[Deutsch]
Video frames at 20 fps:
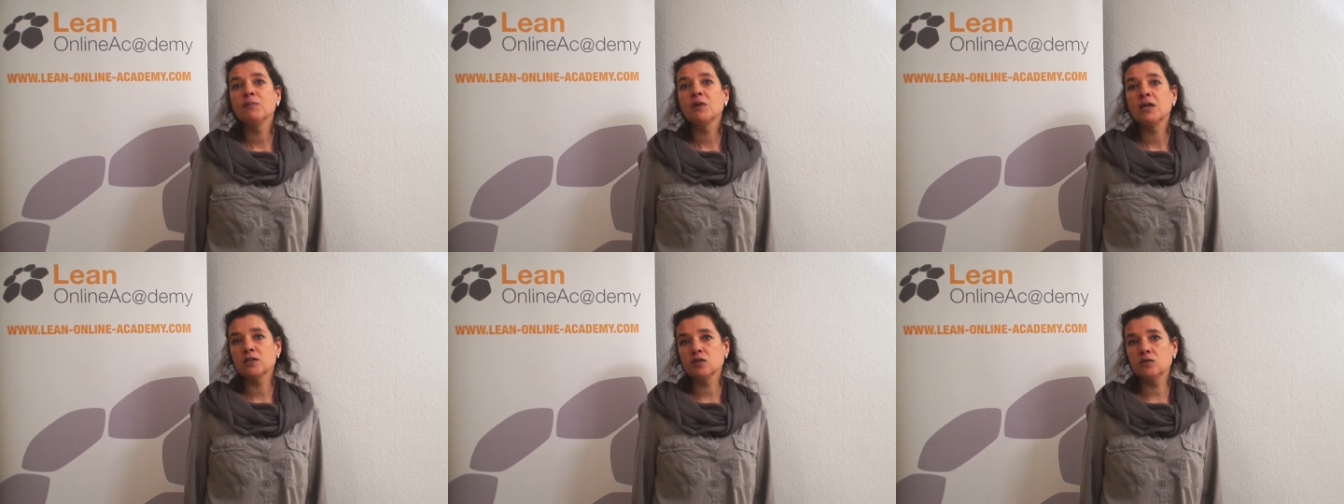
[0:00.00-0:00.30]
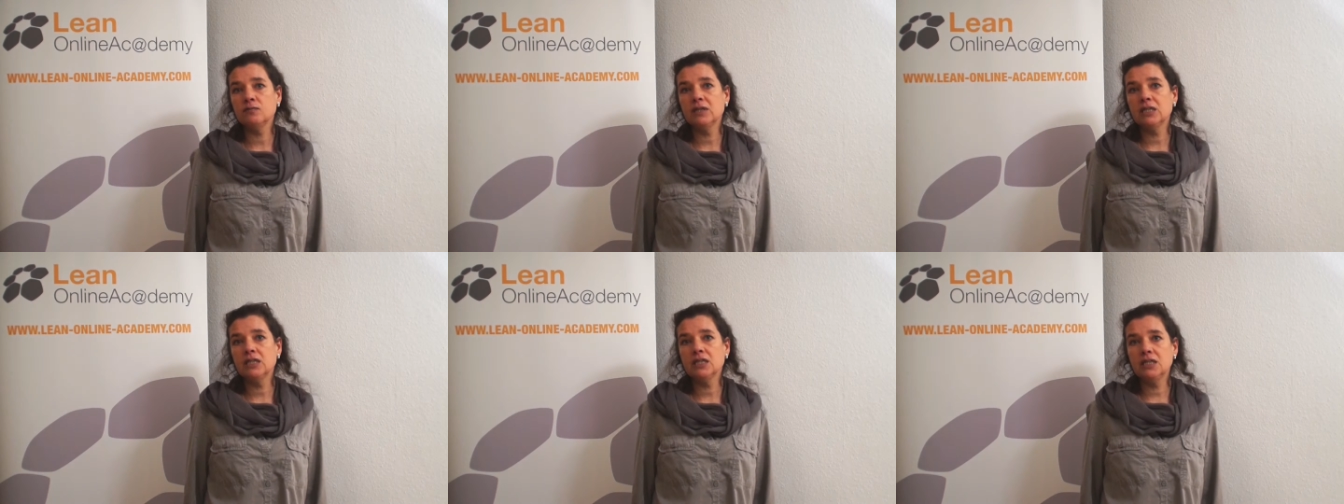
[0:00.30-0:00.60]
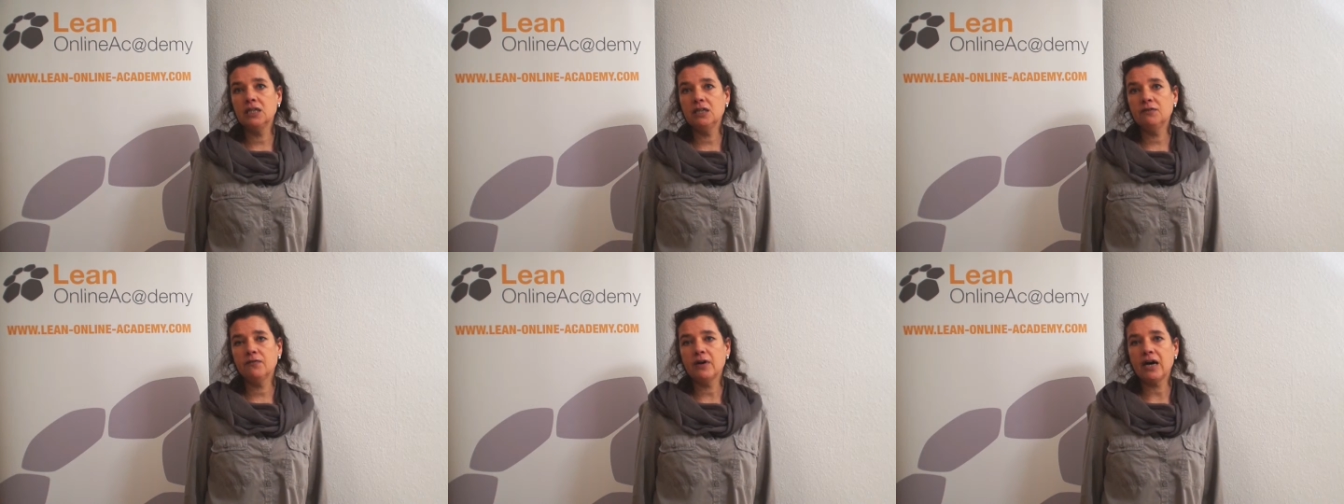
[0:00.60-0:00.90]
so
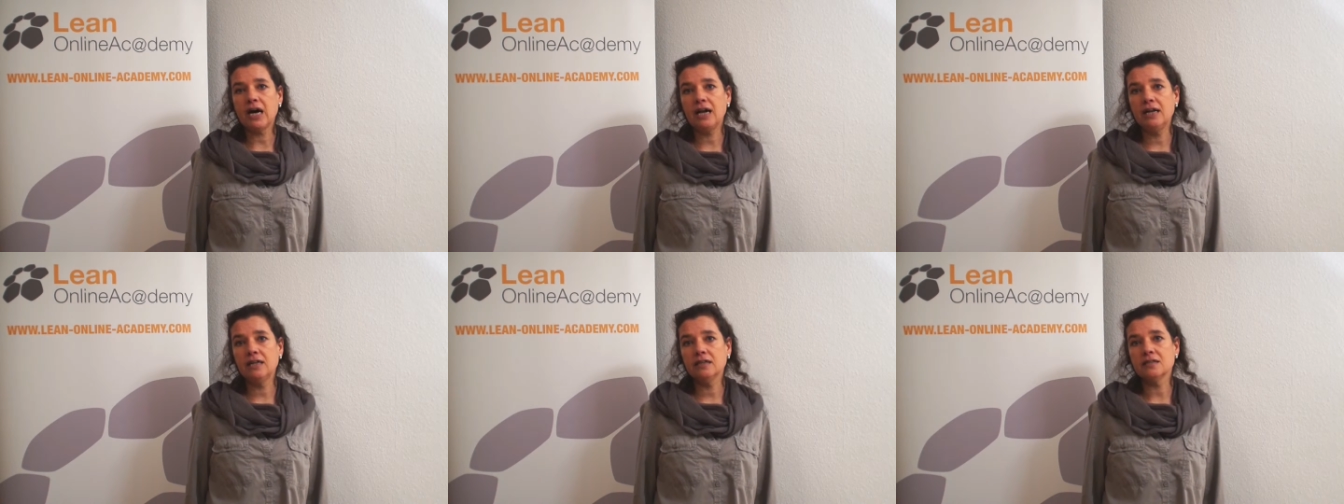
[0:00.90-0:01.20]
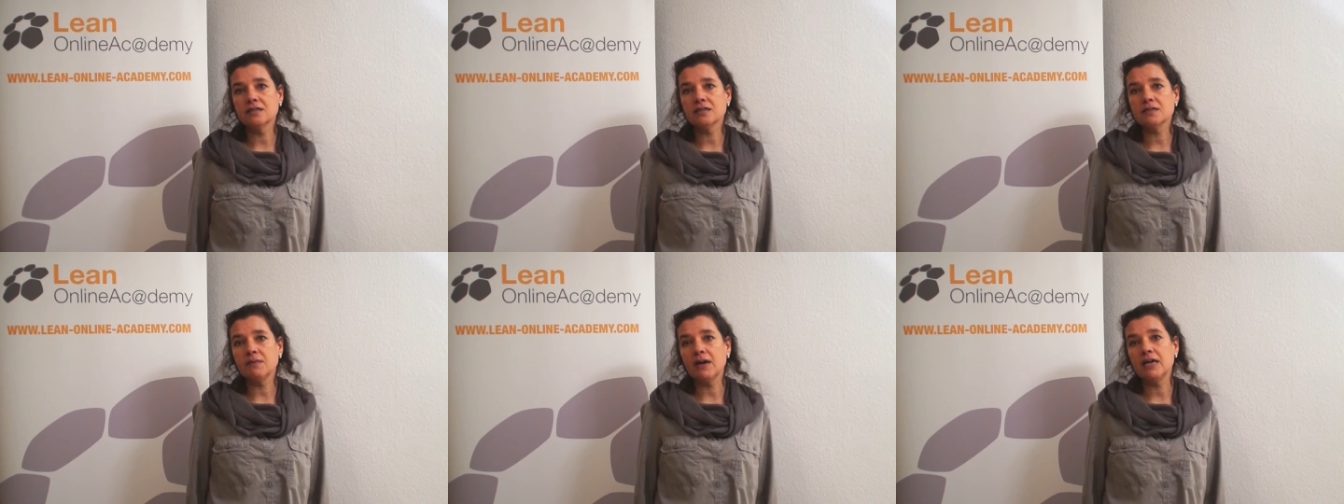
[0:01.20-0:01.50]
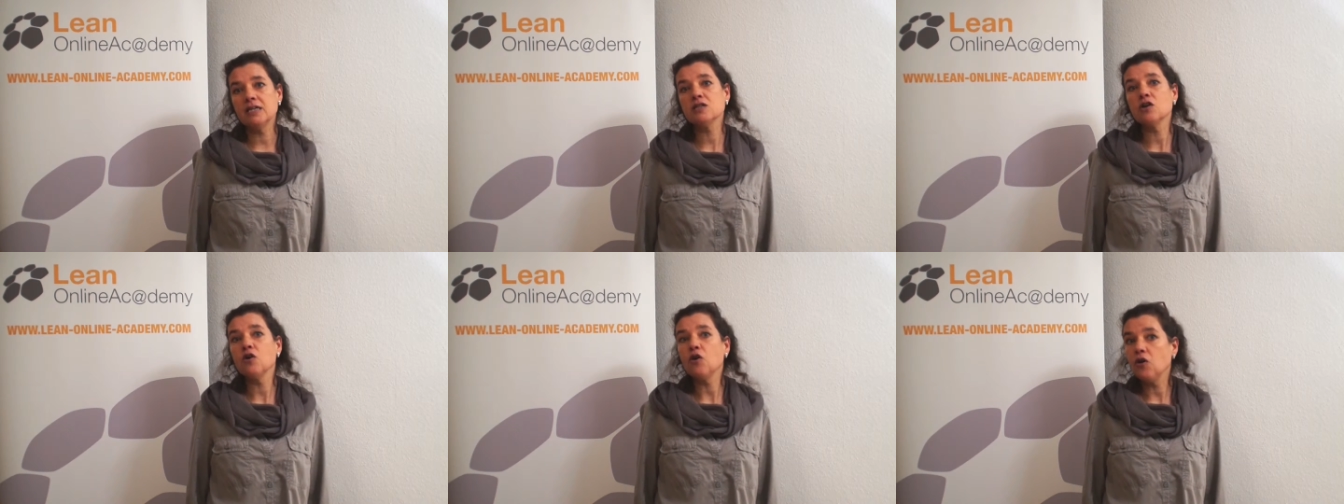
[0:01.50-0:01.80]
wird die
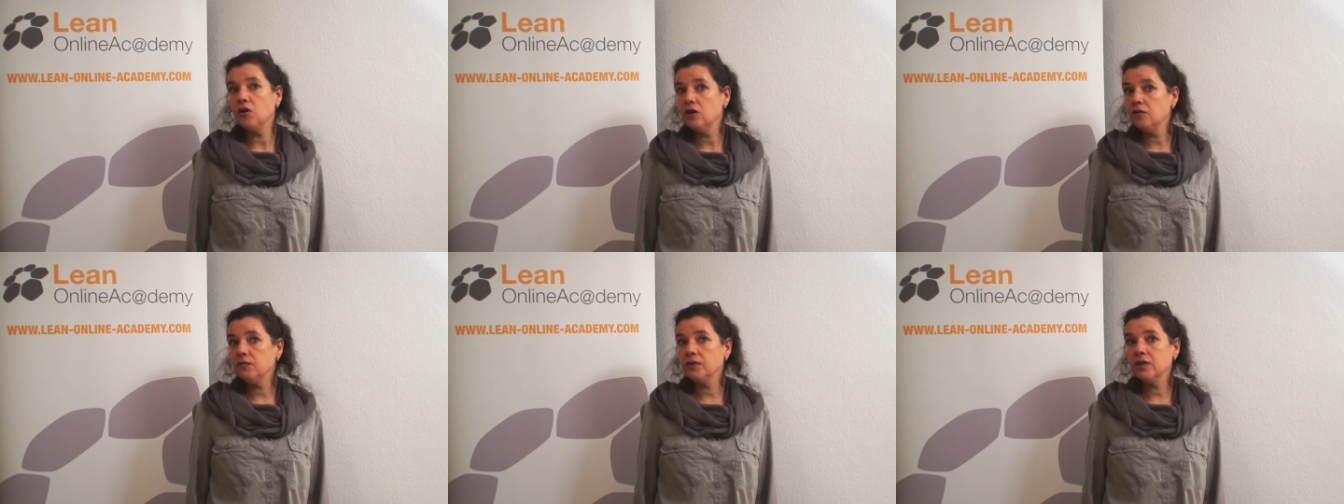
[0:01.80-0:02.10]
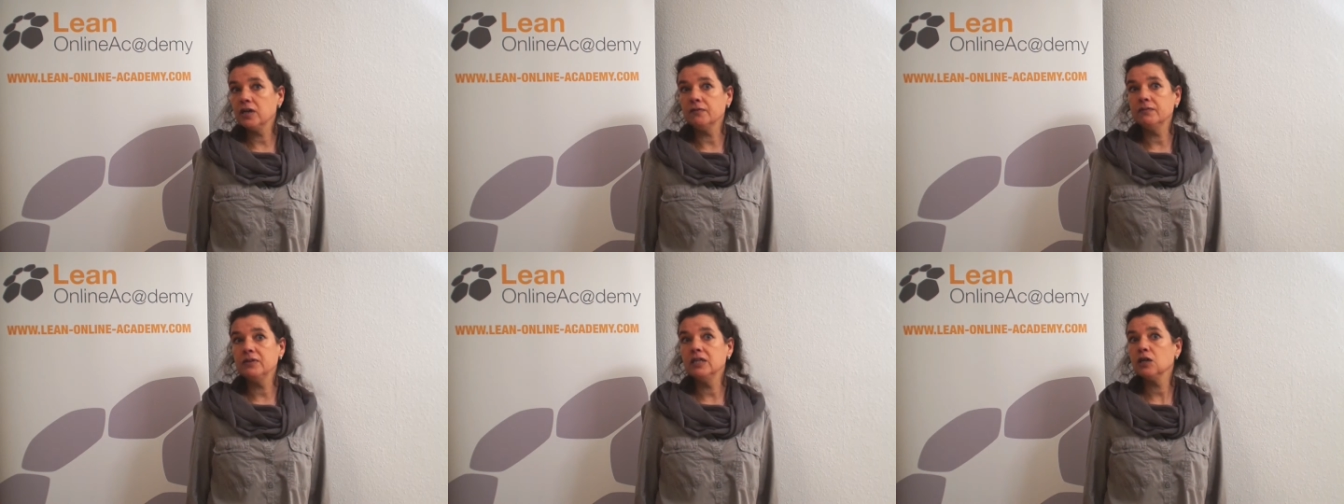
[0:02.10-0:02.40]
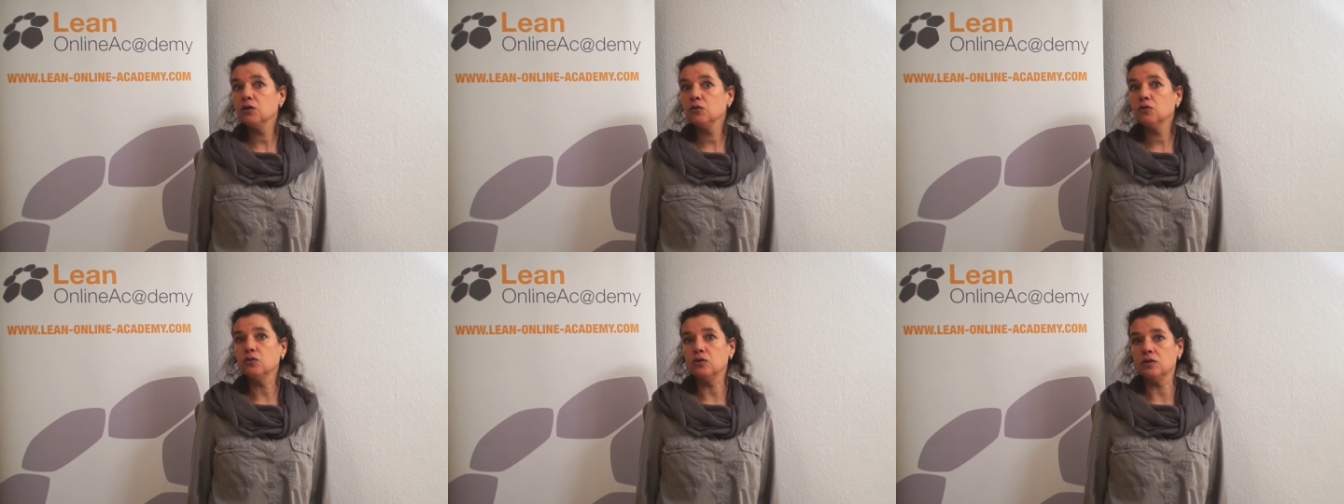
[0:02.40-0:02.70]
Verhaltensweise häufiger
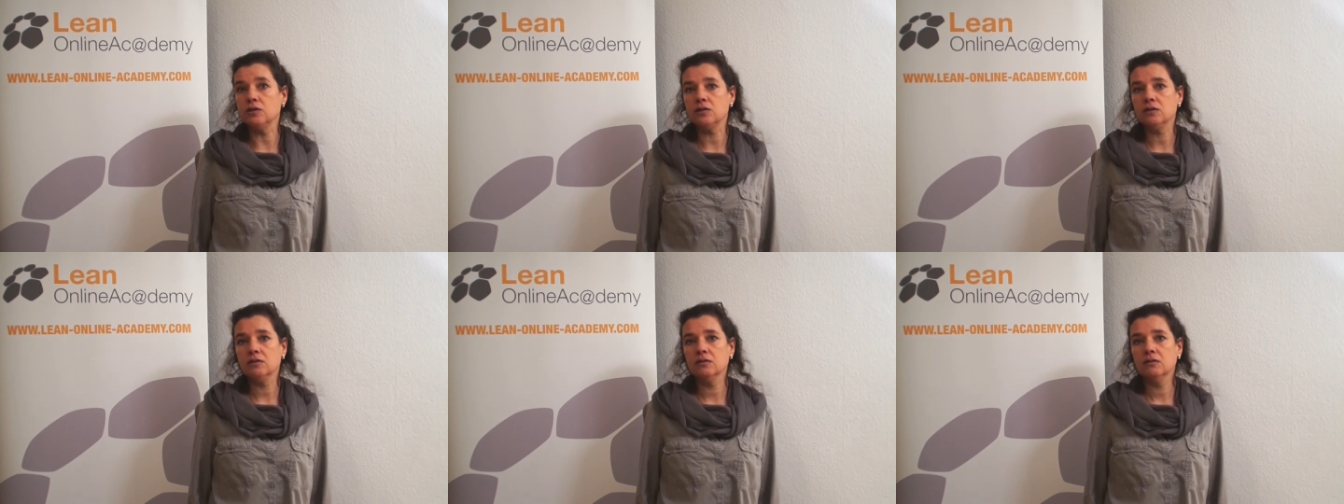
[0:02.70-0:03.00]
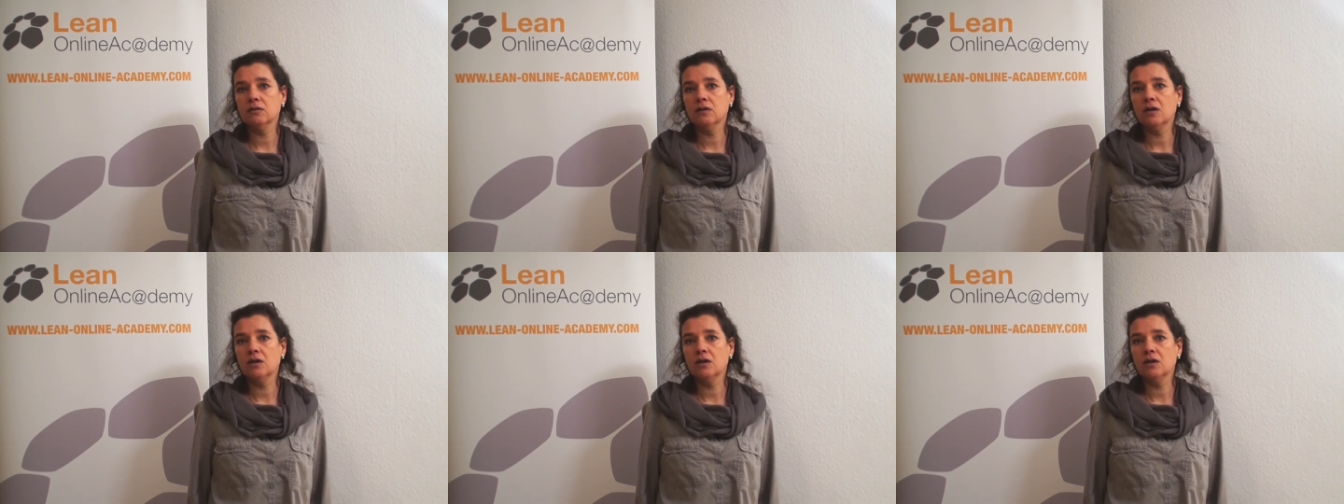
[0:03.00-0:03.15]
wiederholt.